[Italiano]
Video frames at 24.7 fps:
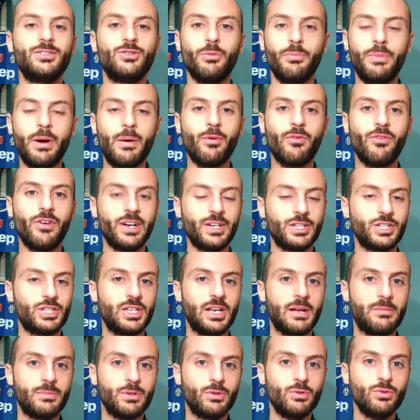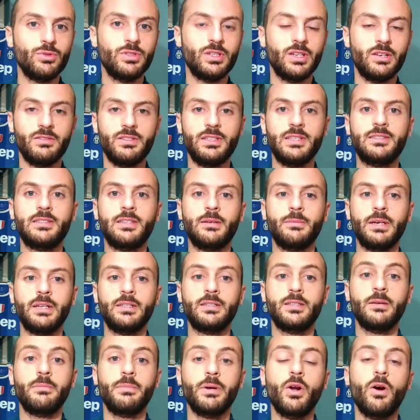dobbiamo farci l'abitudine
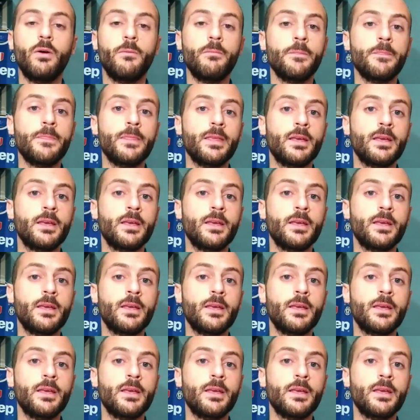evidentemente però